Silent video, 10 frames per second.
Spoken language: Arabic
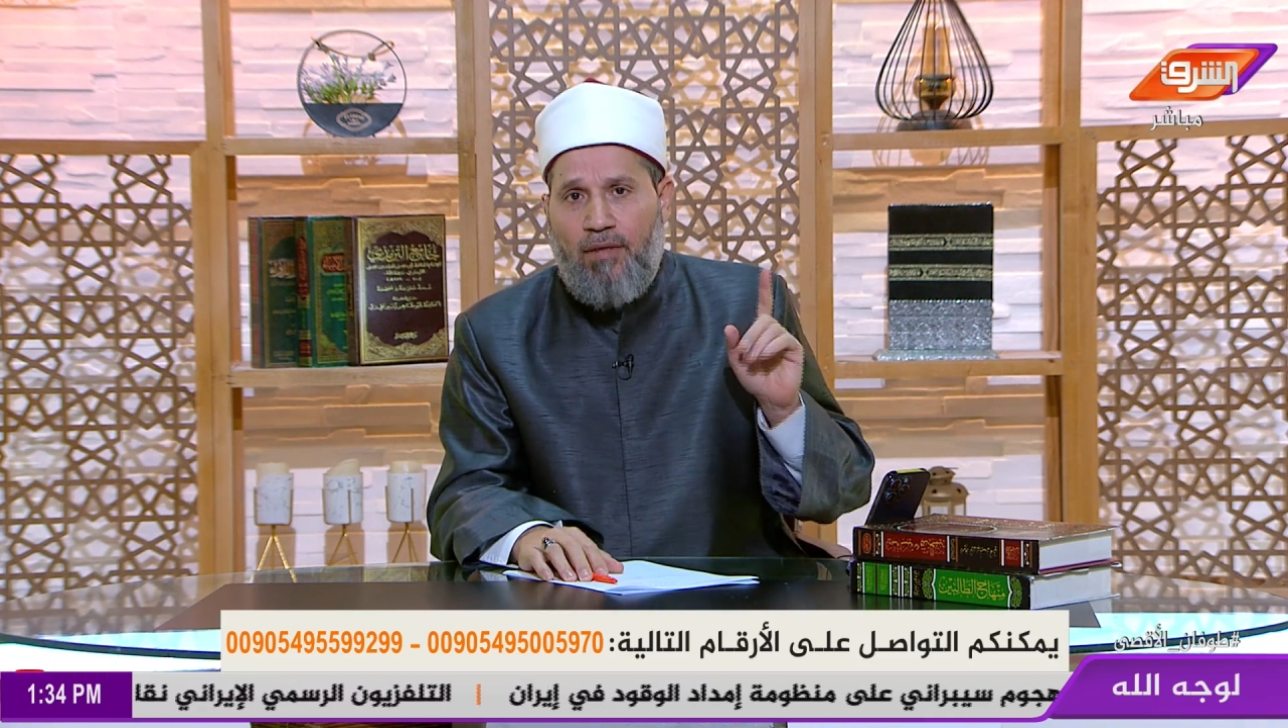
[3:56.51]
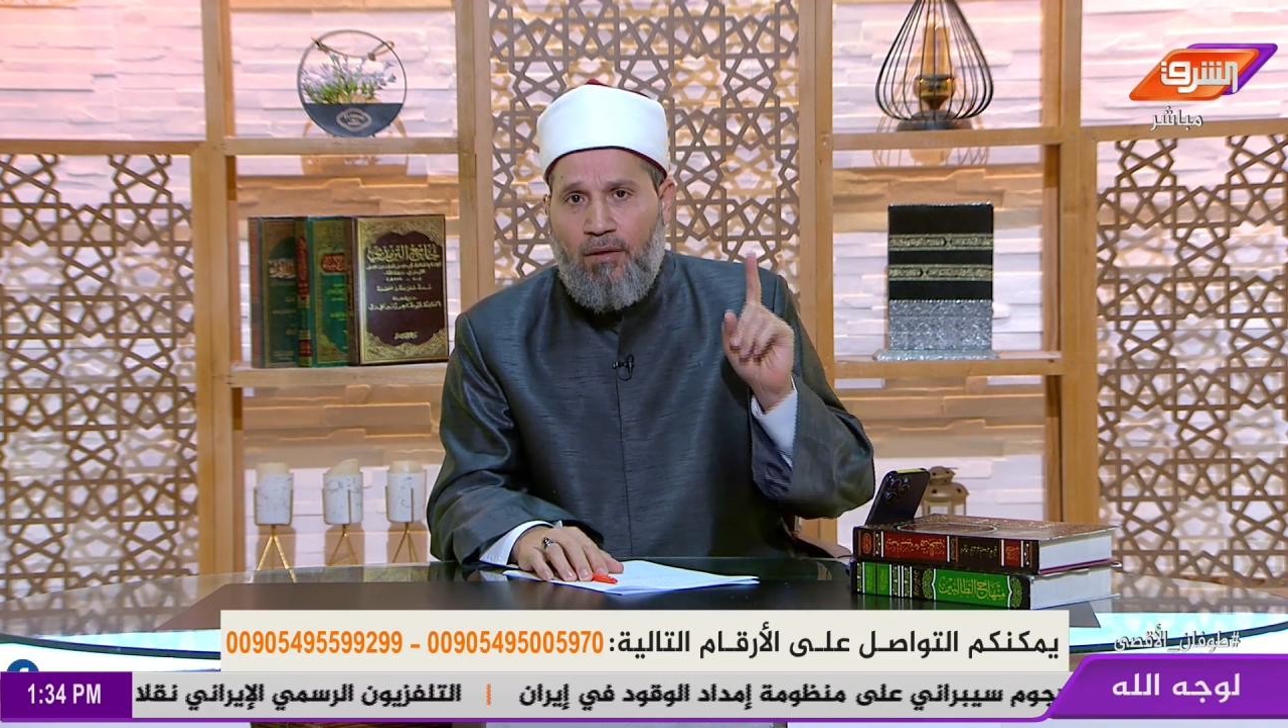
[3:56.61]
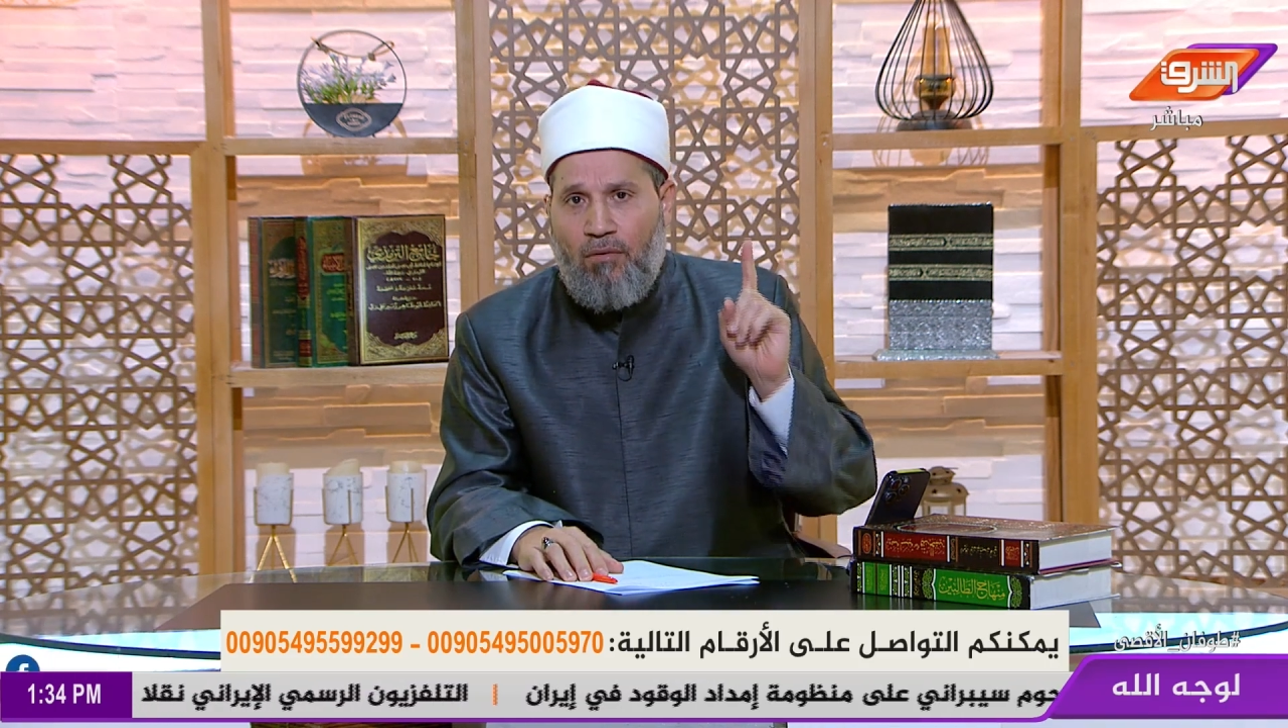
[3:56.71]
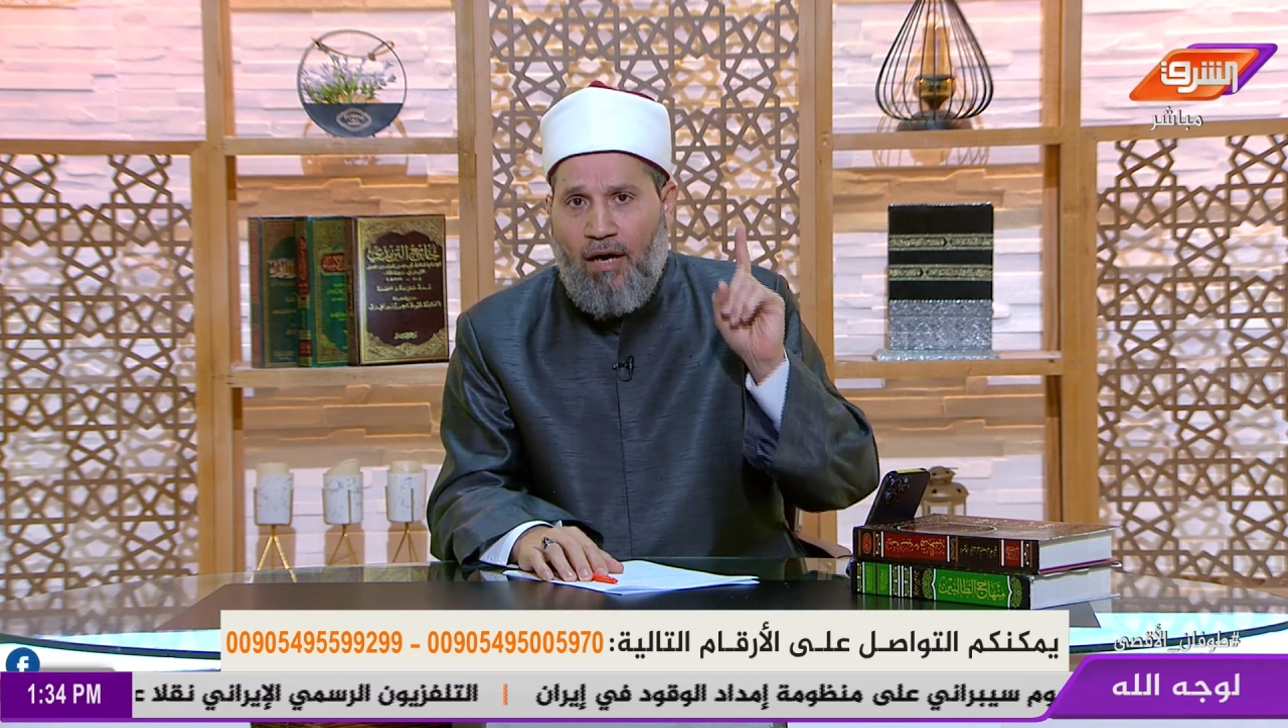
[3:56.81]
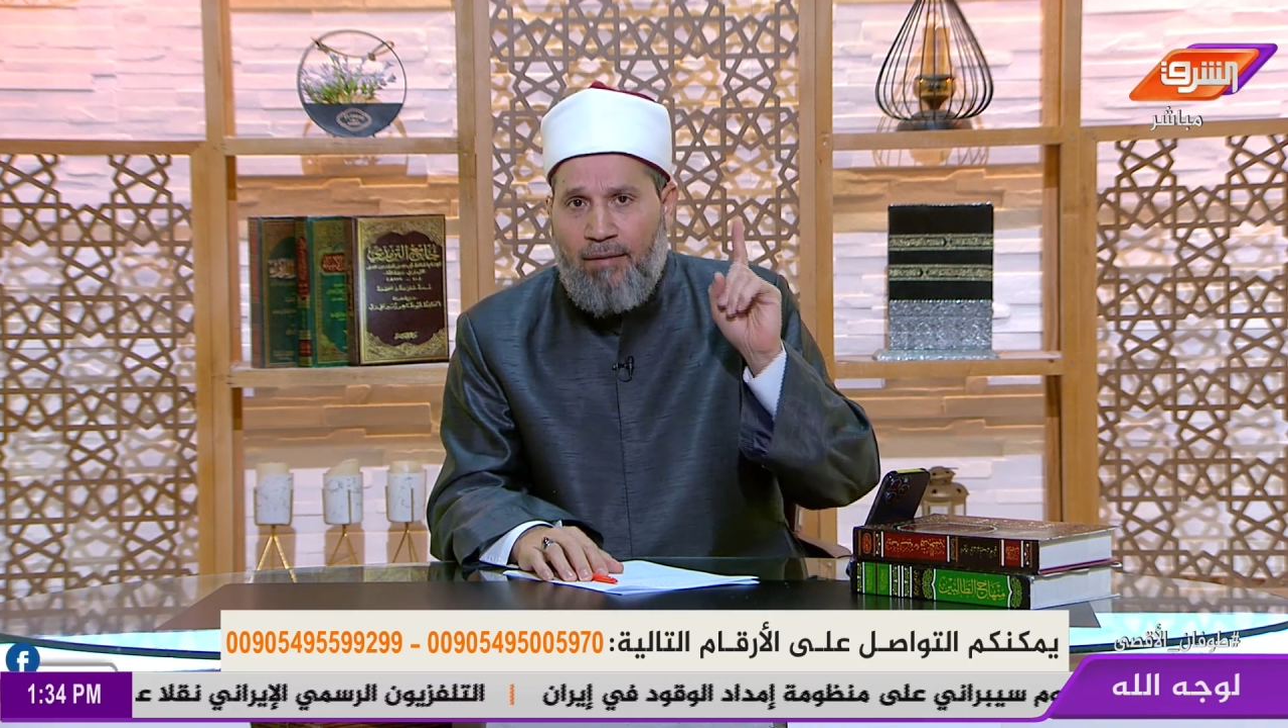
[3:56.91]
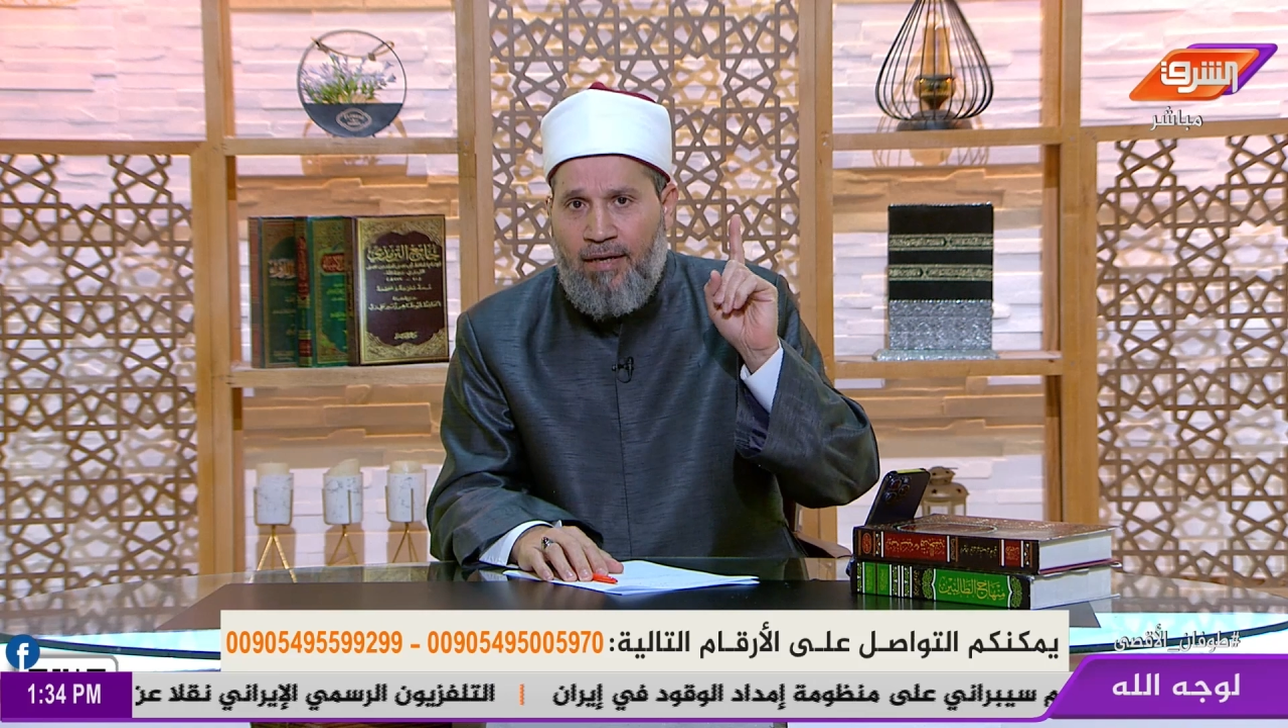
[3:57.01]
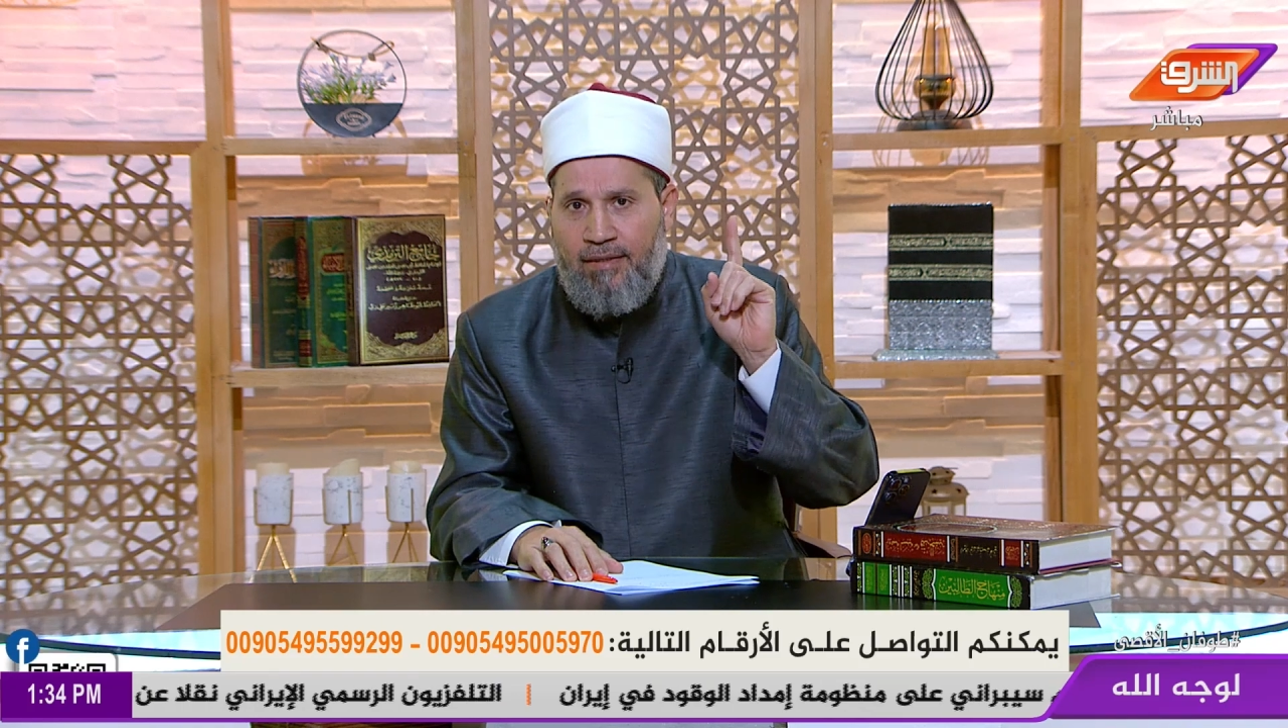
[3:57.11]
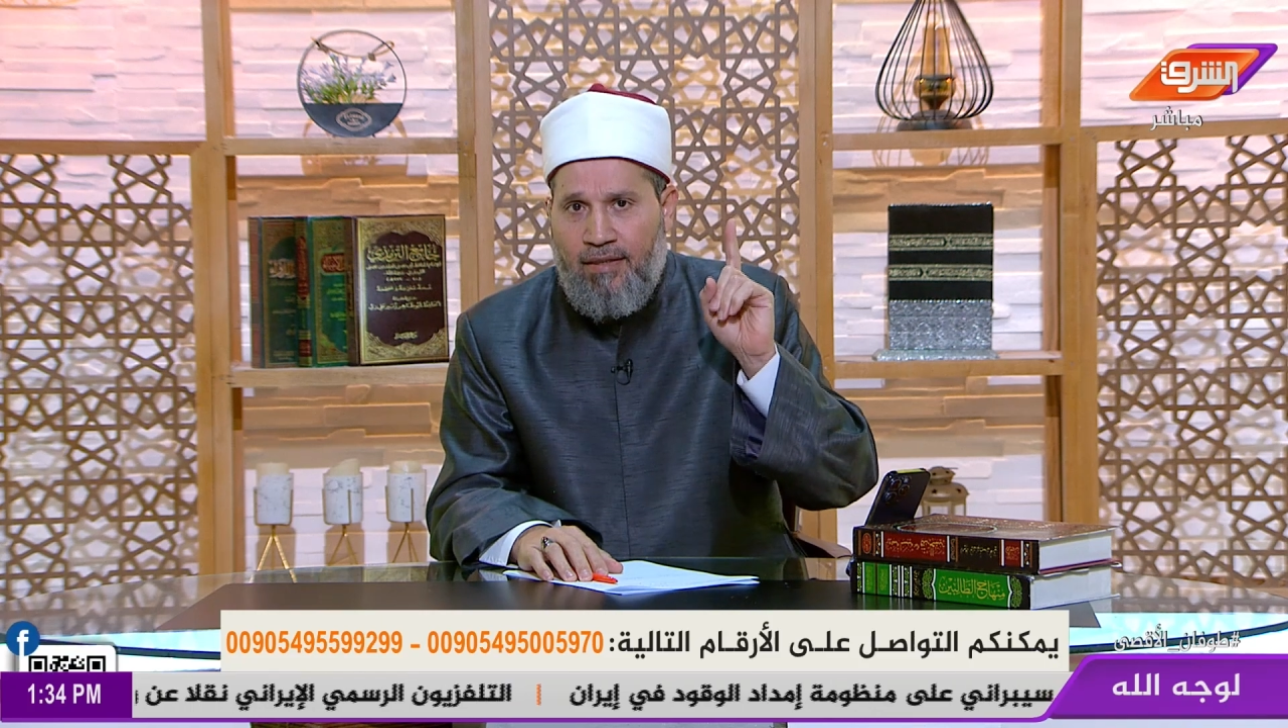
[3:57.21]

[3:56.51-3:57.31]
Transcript: اوعى بقى